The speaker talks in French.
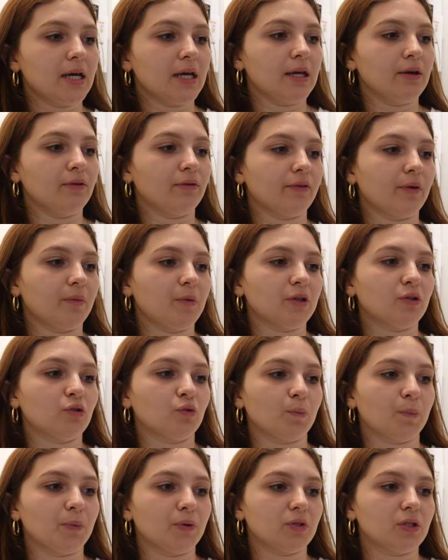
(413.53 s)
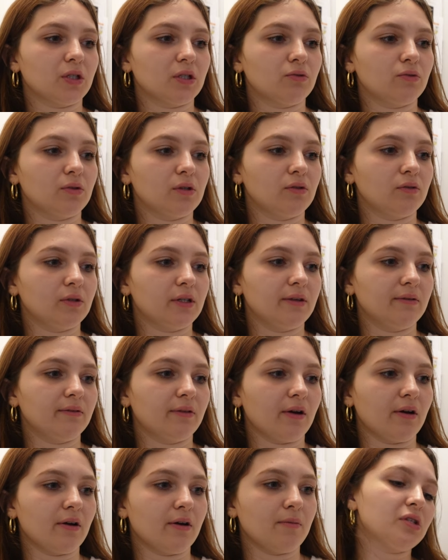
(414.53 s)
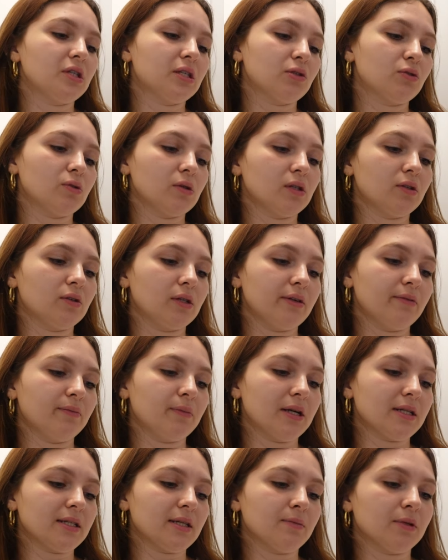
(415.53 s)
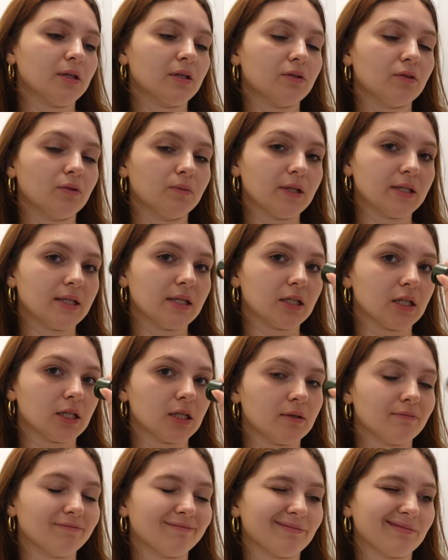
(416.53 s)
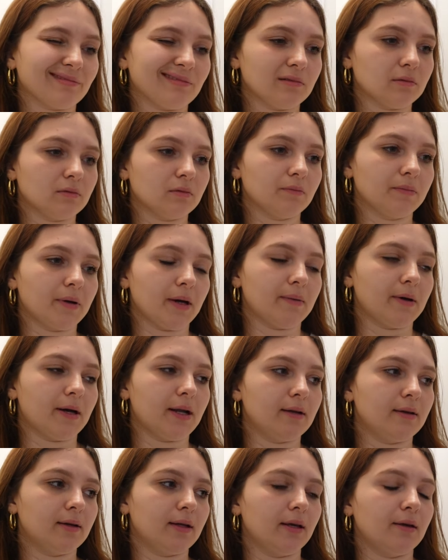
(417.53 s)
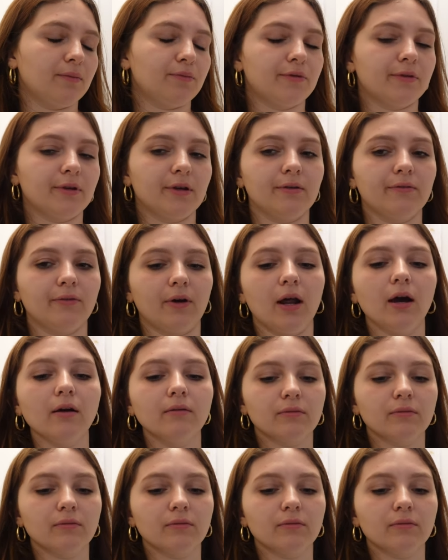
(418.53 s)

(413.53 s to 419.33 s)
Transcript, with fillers: et on va mettre une petite huile d'olive, euh, petite huile d'olive balsamique, tomate séchée. Pas mal. Et puis voilà,